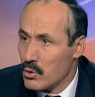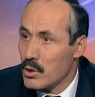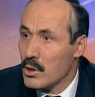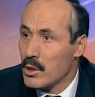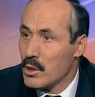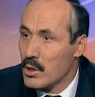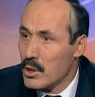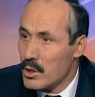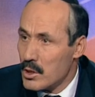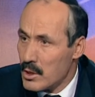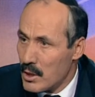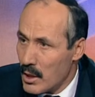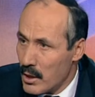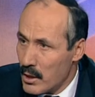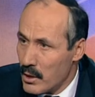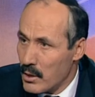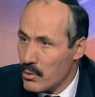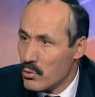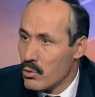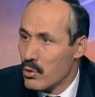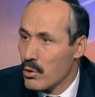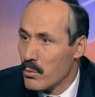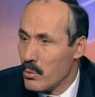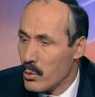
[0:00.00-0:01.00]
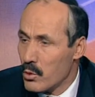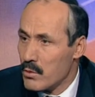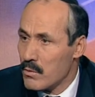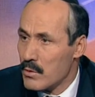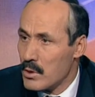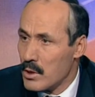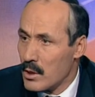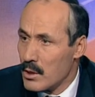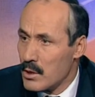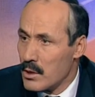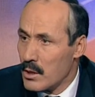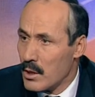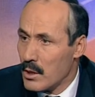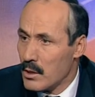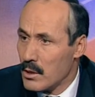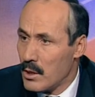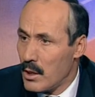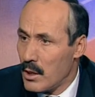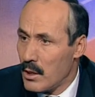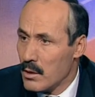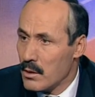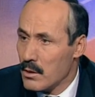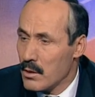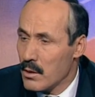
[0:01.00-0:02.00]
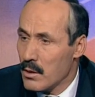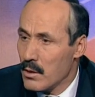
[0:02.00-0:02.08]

и Дагестан, который больше всех страдает.